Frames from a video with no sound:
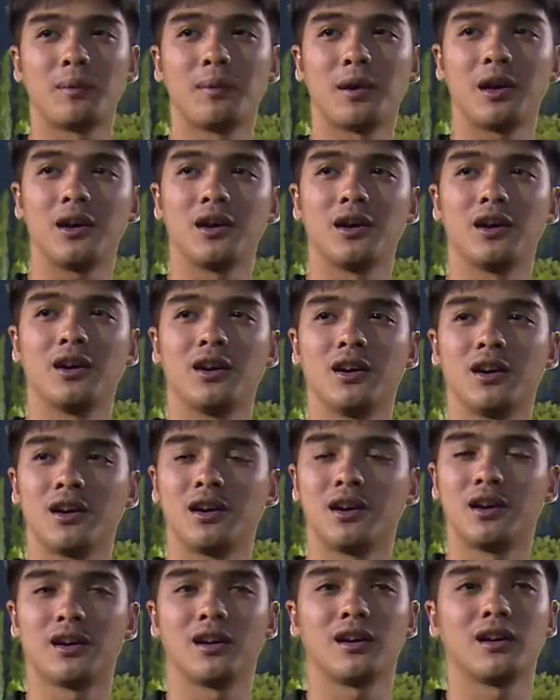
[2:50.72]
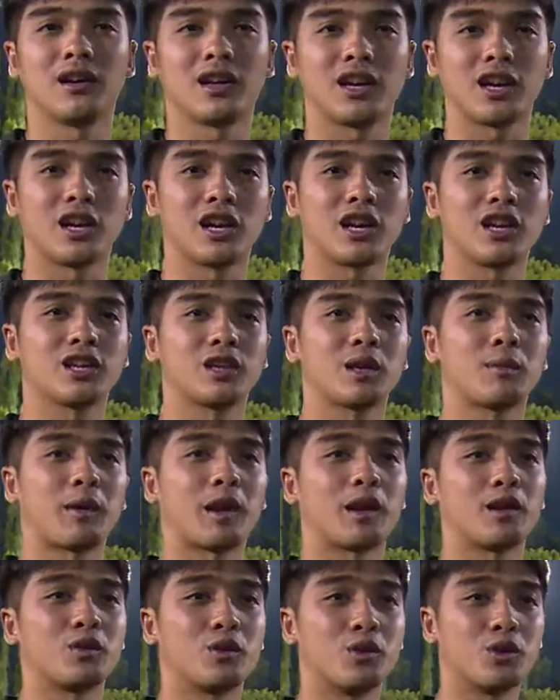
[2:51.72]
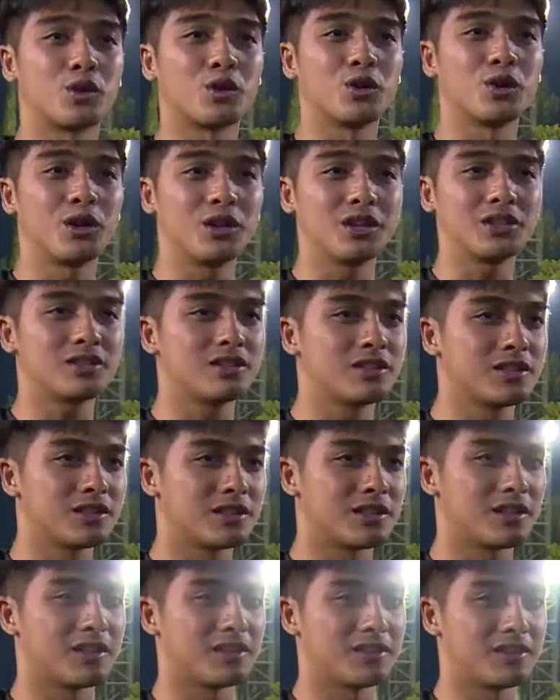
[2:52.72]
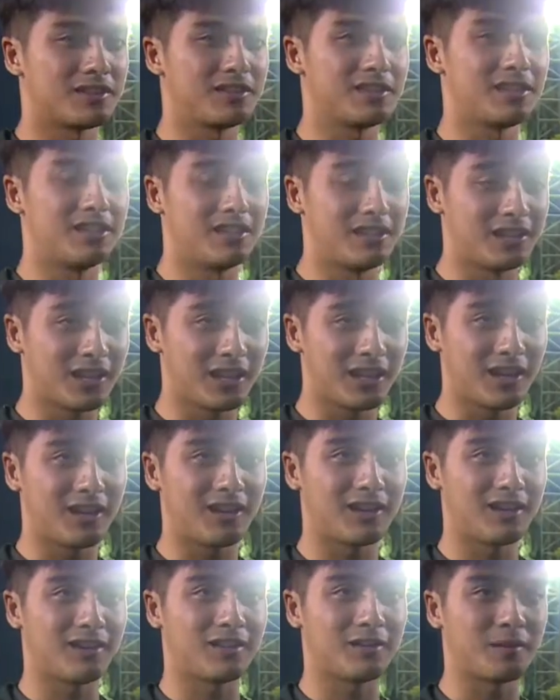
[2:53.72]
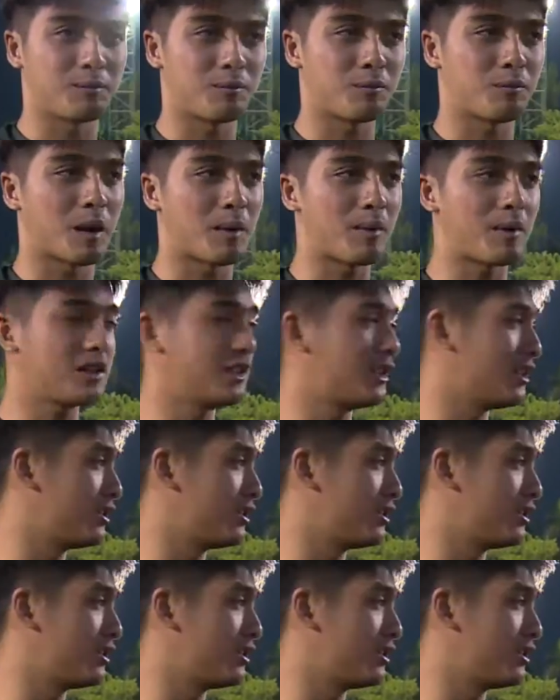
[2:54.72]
apa eh, gara-gara e, kita pengen kurus jadinya apa